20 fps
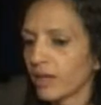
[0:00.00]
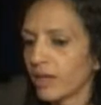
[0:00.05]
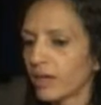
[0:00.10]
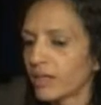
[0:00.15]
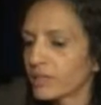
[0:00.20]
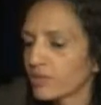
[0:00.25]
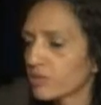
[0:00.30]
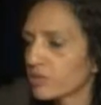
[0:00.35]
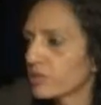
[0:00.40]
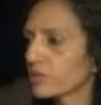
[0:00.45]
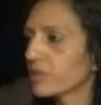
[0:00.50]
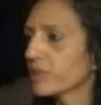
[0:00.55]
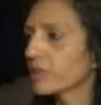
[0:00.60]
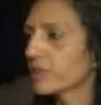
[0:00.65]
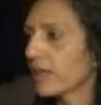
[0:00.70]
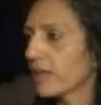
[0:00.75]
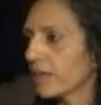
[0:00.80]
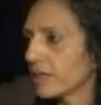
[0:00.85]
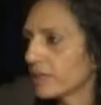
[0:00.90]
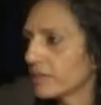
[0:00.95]
Aí surgiu a
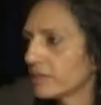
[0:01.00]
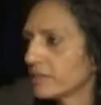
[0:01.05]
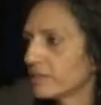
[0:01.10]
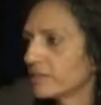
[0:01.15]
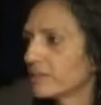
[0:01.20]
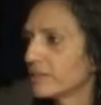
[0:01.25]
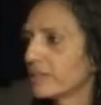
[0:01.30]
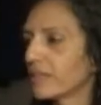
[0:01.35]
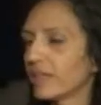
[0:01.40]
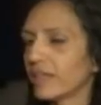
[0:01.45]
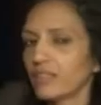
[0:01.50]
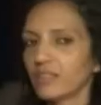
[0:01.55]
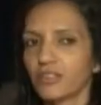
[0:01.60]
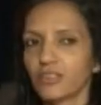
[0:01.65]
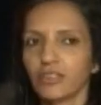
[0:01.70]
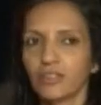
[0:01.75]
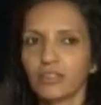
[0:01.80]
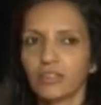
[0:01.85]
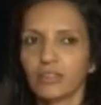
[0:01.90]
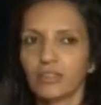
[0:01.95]
ideia né,
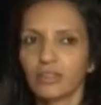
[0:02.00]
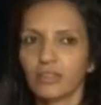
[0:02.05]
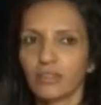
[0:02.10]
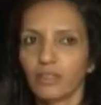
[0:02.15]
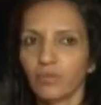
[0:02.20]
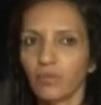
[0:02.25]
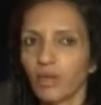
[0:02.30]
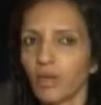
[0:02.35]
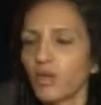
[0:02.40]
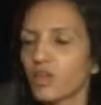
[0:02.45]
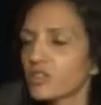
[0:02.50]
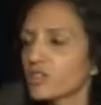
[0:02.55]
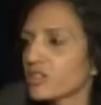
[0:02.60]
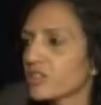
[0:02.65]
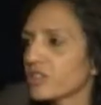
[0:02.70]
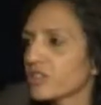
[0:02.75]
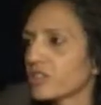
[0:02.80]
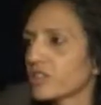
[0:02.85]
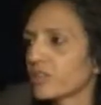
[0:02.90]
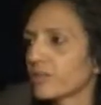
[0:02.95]
de ter uma
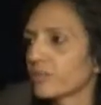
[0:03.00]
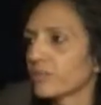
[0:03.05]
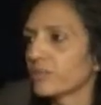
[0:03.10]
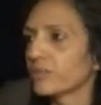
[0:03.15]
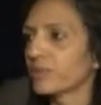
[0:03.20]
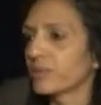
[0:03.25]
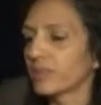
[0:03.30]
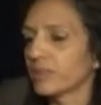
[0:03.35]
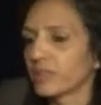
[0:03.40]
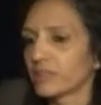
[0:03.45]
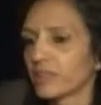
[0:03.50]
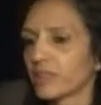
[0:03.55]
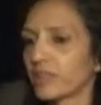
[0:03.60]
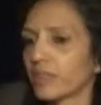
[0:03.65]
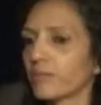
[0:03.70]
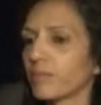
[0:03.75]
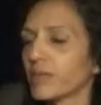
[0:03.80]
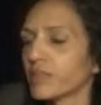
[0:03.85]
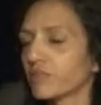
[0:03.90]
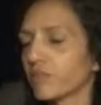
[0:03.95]
lojinha, porque
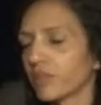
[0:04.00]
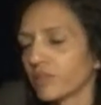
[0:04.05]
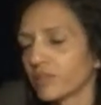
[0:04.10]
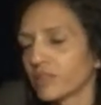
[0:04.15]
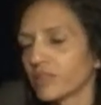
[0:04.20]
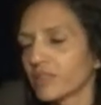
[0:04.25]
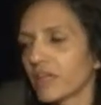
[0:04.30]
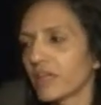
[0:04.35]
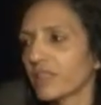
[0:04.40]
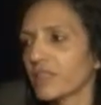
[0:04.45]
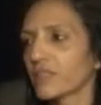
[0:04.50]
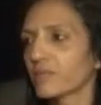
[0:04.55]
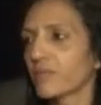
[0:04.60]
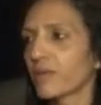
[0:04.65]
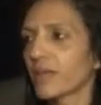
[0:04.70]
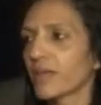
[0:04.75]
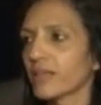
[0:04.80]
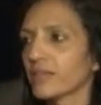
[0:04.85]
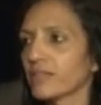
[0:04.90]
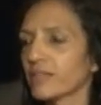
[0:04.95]
seria mais valorizada as
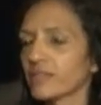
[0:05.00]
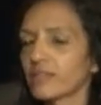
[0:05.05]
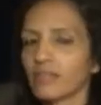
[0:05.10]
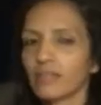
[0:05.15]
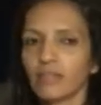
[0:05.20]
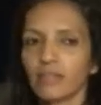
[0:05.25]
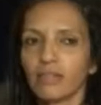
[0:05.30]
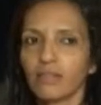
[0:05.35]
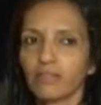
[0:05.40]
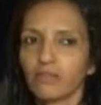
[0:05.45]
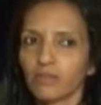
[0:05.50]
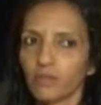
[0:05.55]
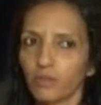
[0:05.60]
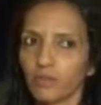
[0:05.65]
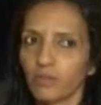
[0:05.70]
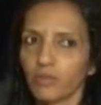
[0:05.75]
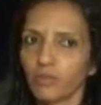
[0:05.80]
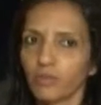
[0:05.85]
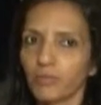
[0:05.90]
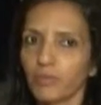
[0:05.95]
peças. Foi
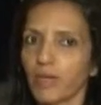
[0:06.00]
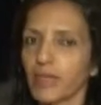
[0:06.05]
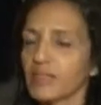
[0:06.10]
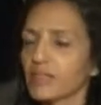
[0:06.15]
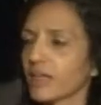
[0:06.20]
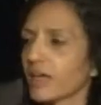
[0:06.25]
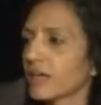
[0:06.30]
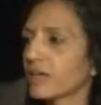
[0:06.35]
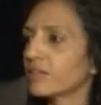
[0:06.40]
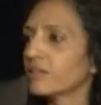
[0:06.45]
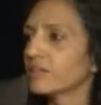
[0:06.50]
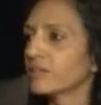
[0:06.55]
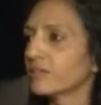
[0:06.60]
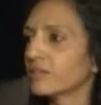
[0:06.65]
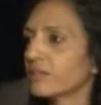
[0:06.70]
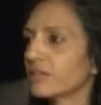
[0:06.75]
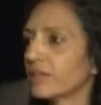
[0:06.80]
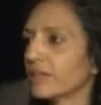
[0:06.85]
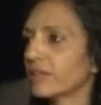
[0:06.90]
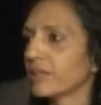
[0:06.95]
quando o empresário
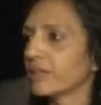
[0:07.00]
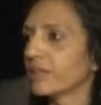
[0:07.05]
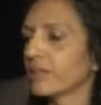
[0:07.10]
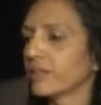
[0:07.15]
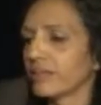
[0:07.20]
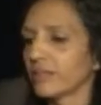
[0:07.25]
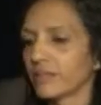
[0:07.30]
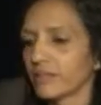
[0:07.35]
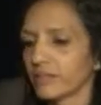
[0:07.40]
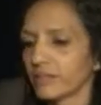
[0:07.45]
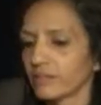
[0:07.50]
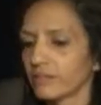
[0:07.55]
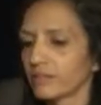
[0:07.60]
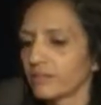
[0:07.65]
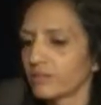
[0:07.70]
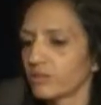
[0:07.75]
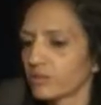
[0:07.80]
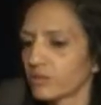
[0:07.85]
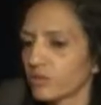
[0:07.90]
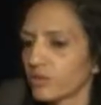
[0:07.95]
é,
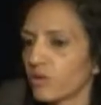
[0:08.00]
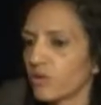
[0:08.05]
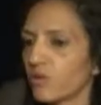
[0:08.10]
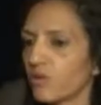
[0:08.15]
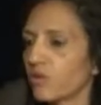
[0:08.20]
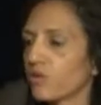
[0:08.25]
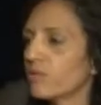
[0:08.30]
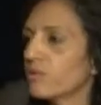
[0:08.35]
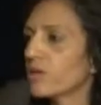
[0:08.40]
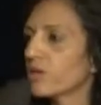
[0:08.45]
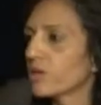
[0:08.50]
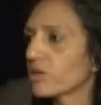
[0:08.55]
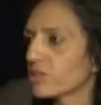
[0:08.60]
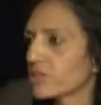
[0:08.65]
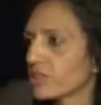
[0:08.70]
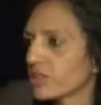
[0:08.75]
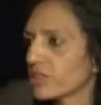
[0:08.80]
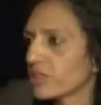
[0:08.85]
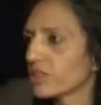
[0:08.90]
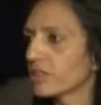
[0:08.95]
nos doou uma
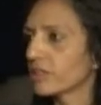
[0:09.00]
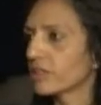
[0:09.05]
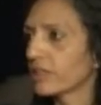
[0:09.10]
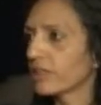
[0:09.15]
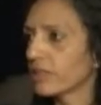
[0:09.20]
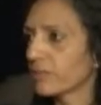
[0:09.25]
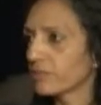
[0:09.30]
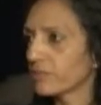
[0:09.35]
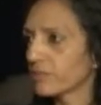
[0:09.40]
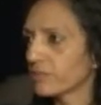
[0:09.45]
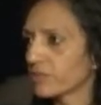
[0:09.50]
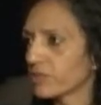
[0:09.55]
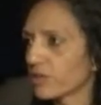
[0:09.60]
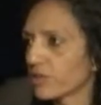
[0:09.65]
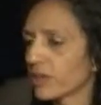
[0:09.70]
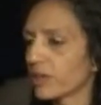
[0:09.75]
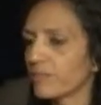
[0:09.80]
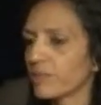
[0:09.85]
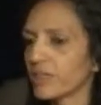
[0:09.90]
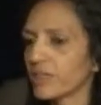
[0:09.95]
lojinha, né,
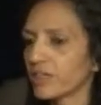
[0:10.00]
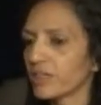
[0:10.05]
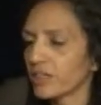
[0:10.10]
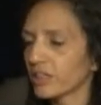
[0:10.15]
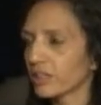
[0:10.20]
provisoriamente,